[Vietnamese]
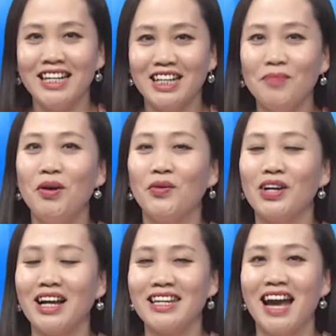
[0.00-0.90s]
Kính mời quý
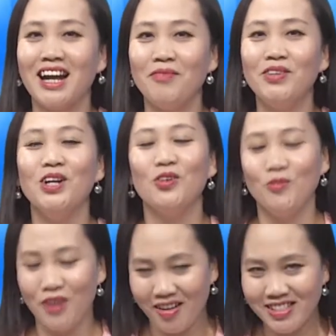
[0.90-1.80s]
khán giả khắp nơi
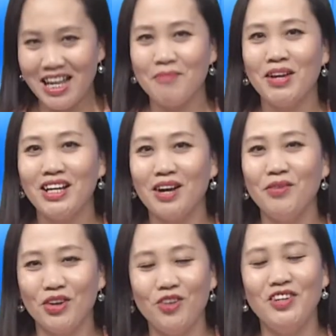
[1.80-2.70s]
cùng đón xem. Cảm
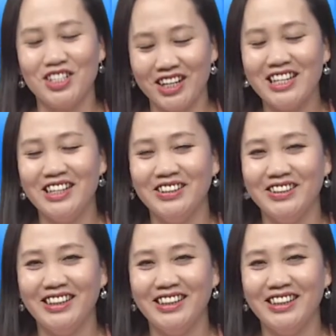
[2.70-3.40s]
ơn quý vị rất nhiều.